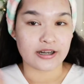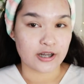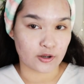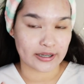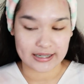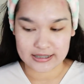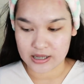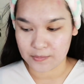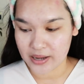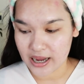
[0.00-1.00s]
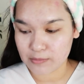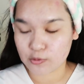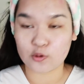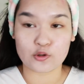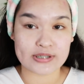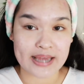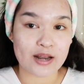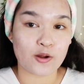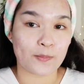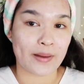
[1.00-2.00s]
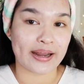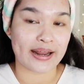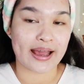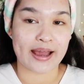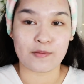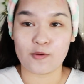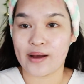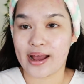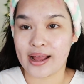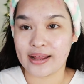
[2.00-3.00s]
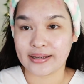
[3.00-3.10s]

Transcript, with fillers: เดี๋ยวขิงจะเพิ่มคูชั่นลงไปนะคะเพราะว่า